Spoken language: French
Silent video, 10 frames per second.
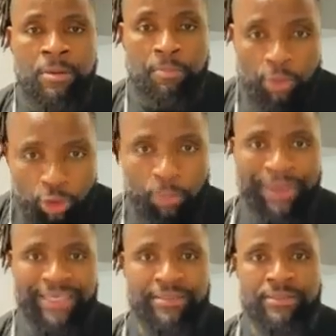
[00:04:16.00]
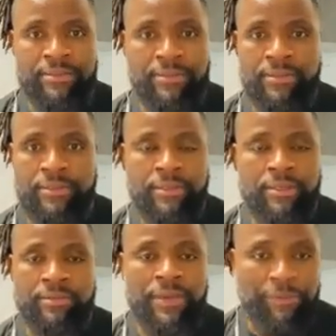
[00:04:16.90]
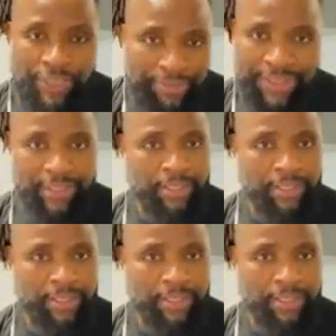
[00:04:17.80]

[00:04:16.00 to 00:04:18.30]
Paul Lopez, mais mon ami,